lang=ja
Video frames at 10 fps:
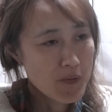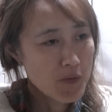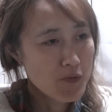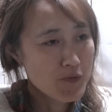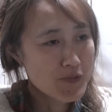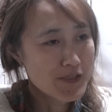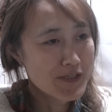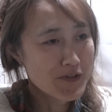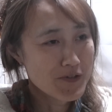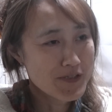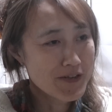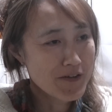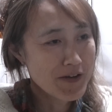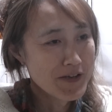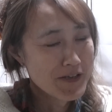法隆寺にリーー
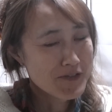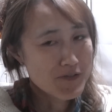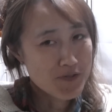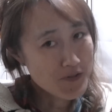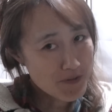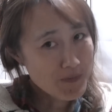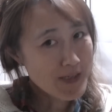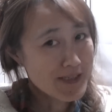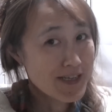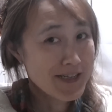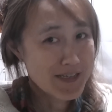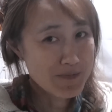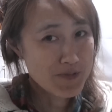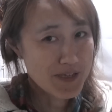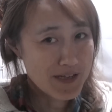はすっごい場違いな気
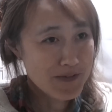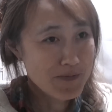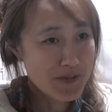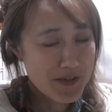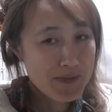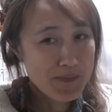もしたけどもね、